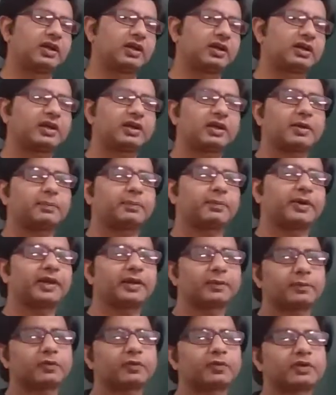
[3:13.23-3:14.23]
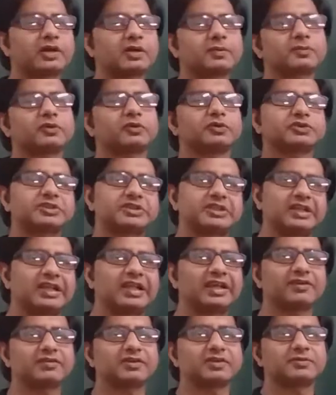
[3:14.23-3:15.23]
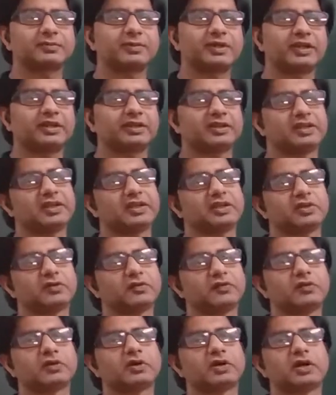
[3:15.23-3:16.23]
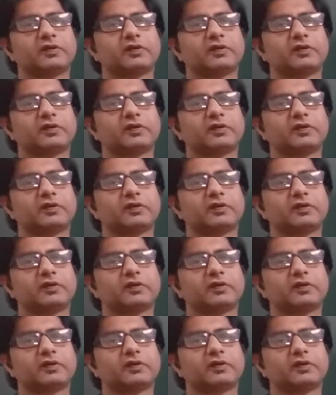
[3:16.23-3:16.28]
अगर आप बड़े प्रोग्राम को सी लैंग्वेज में लिखते हैं तो वो